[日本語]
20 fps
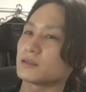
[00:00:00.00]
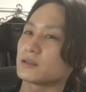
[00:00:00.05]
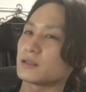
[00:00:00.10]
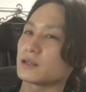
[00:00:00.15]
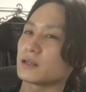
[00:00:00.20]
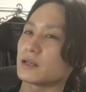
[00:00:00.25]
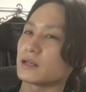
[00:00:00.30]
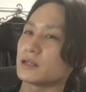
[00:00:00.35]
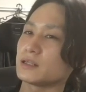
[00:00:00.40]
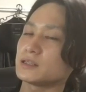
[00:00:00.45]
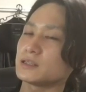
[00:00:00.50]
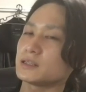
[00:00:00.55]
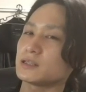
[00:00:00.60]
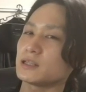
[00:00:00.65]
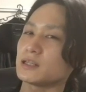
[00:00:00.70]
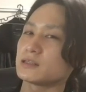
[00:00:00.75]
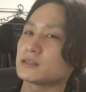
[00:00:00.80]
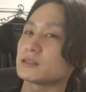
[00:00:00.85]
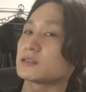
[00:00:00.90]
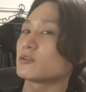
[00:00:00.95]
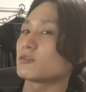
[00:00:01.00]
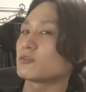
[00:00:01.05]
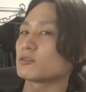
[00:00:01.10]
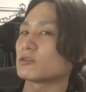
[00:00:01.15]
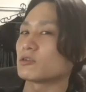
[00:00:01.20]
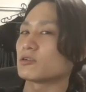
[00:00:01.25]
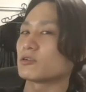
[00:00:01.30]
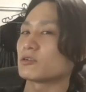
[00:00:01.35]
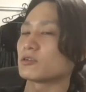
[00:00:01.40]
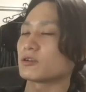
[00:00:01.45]
ちいってんゼロ
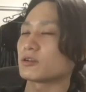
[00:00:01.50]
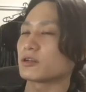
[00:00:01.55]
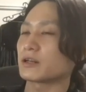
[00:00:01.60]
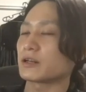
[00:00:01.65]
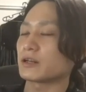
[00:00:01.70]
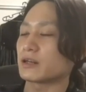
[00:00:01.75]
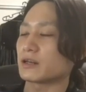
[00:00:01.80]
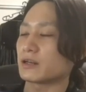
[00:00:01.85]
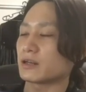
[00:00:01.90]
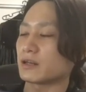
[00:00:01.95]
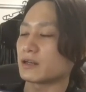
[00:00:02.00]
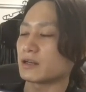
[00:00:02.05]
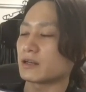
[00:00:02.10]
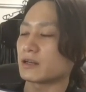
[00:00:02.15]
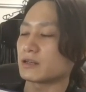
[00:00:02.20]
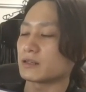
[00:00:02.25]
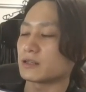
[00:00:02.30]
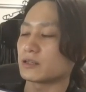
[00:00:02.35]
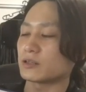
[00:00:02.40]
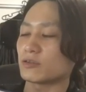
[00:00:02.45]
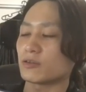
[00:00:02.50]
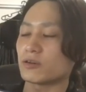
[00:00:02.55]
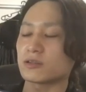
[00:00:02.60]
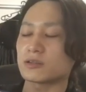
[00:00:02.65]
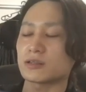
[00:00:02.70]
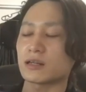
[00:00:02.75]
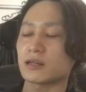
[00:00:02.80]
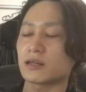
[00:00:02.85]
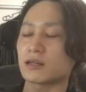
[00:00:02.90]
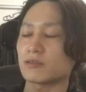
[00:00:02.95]
の、えー、
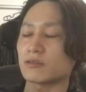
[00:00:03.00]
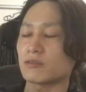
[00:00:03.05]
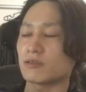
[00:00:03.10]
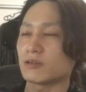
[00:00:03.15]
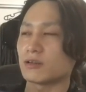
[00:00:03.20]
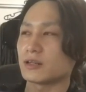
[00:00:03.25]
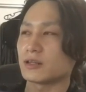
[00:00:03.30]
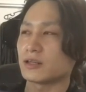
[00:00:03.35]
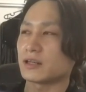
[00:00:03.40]
ネットワークからの、